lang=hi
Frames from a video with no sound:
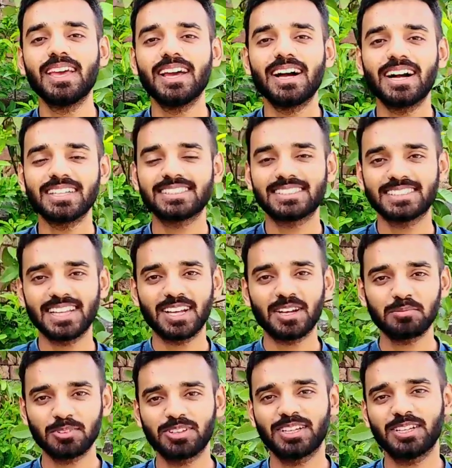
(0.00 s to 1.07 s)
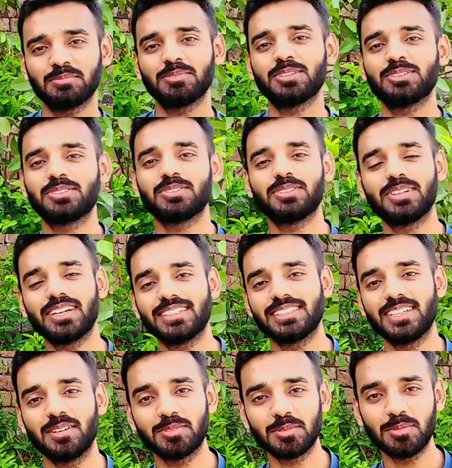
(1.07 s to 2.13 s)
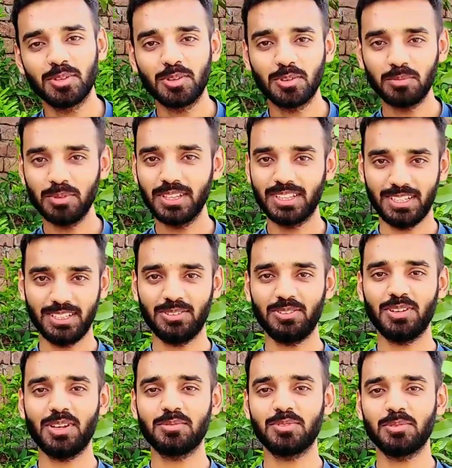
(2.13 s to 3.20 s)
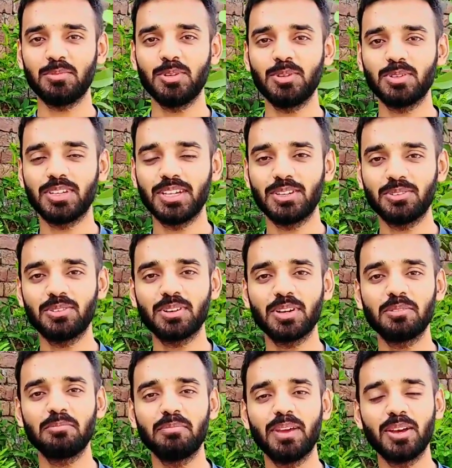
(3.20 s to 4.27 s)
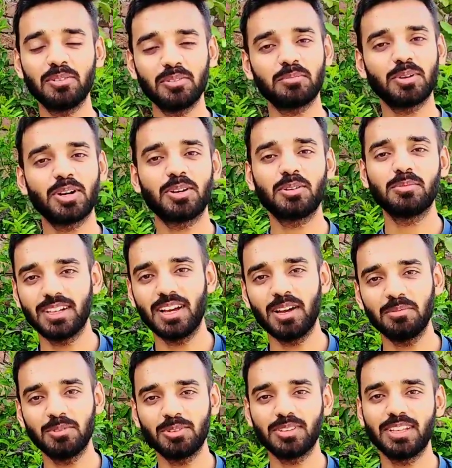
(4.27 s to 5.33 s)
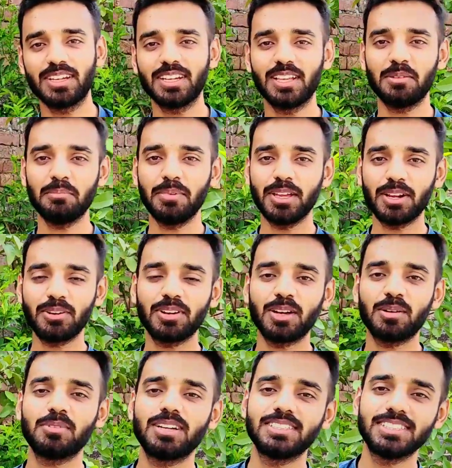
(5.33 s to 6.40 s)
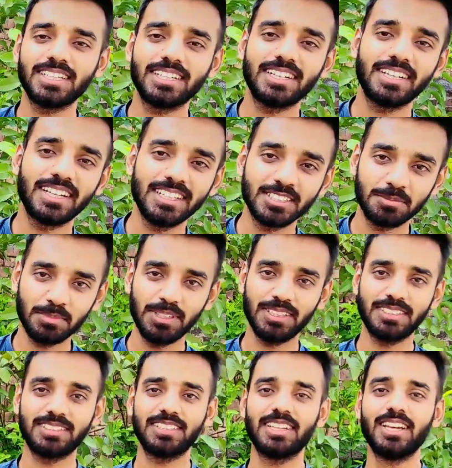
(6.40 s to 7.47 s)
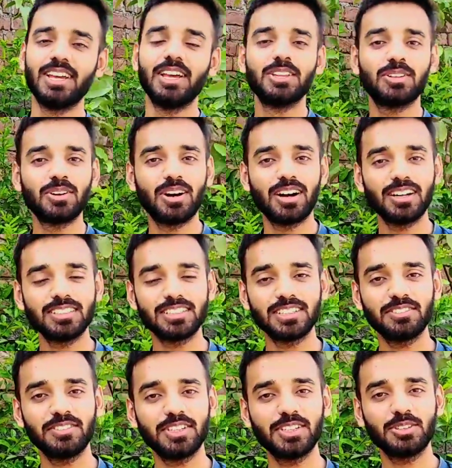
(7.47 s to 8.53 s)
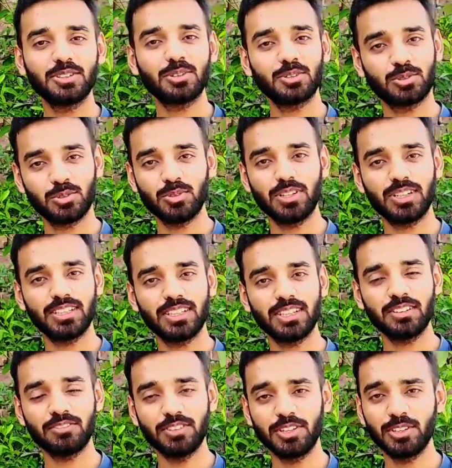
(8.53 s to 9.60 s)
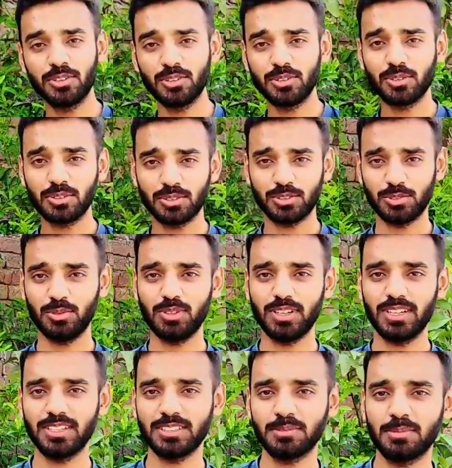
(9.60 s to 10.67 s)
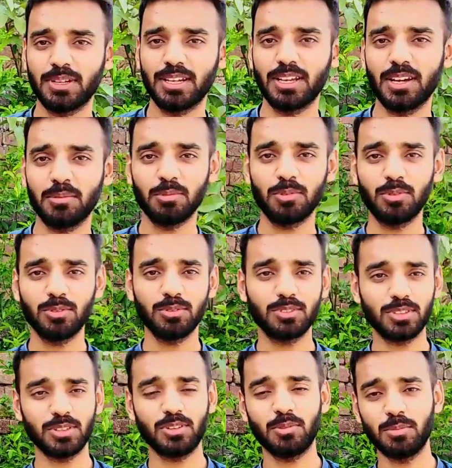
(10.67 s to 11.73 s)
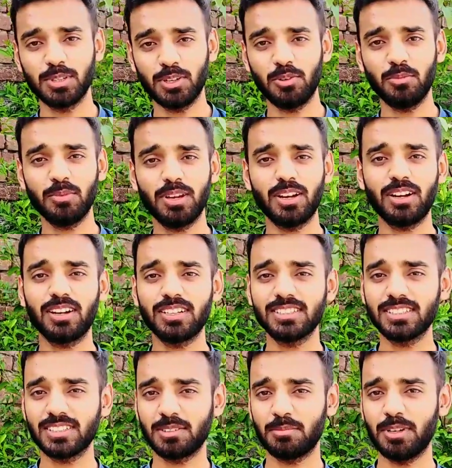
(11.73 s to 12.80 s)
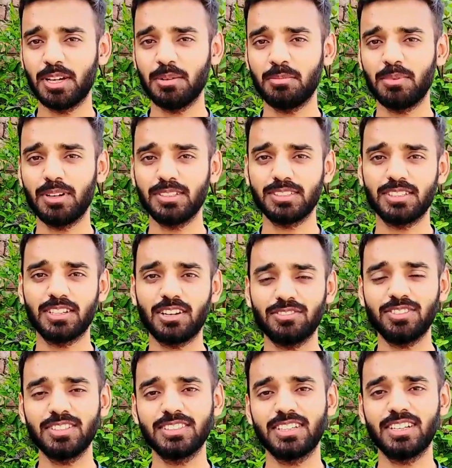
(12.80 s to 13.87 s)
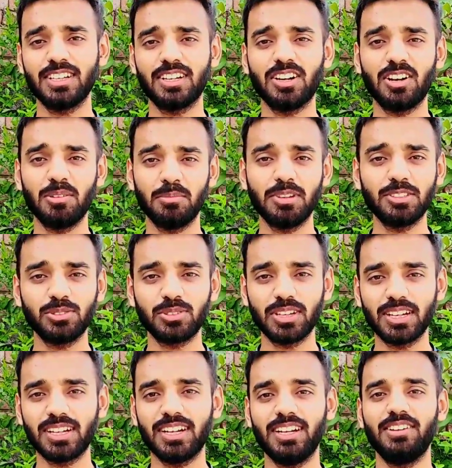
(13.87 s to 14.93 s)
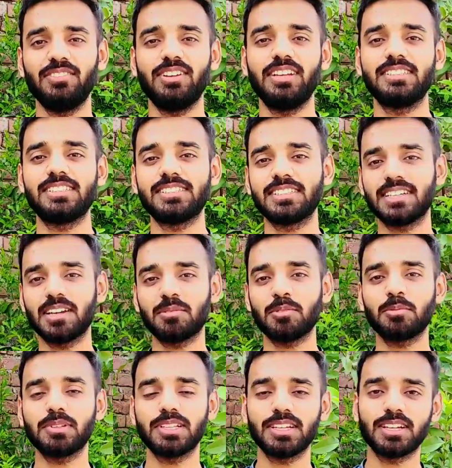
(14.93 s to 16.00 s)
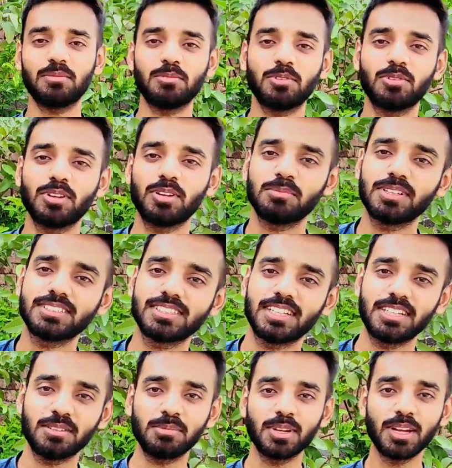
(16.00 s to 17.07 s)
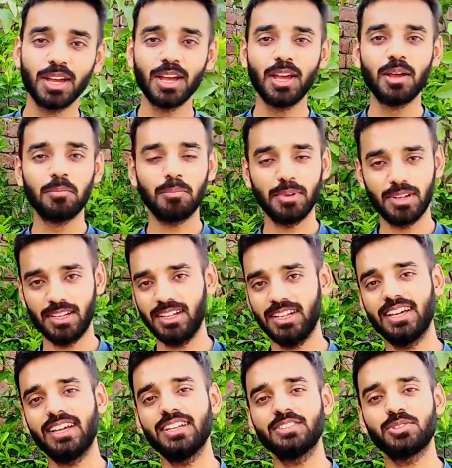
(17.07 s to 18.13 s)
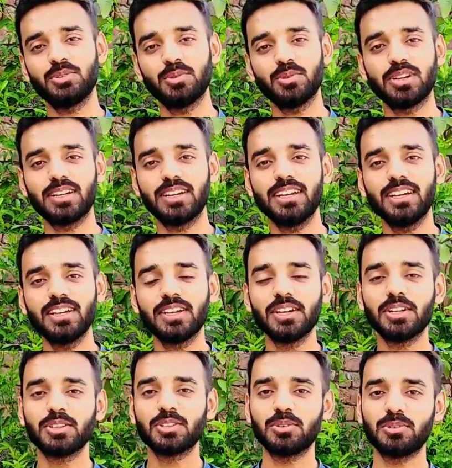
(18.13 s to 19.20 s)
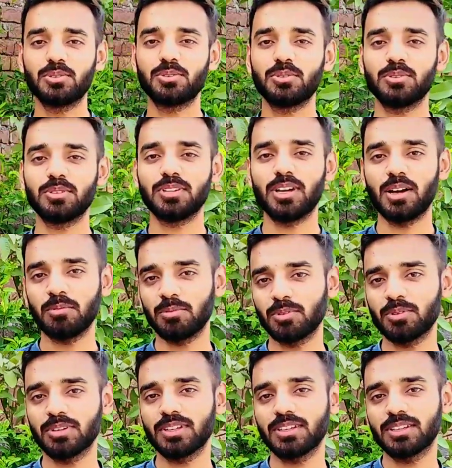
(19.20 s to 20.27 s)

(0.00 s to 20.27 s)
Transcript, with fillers: असलम दोस्तों तो कैसे हैं आप सभी लोग उम्मीद करता हूँ कि आप सभी लोग ठीक होंगे मैं हूं अमार और आप लोग देख रहे हैं मेरा और आपका चैनल डाइसपर्ट्स तो आज की वीडियो को शुरू करते हैं वीडियो शुरू करने से पहले आप लोगों से को बताऊं मैं आज हमारे पास काफ़ी सारे काम हैं जो कि करने वाले हैं जैसा कि आपको पता है कि हम लोगों ने अपना सेटअप बनाना है शुरू करना है तो आप लोगों ने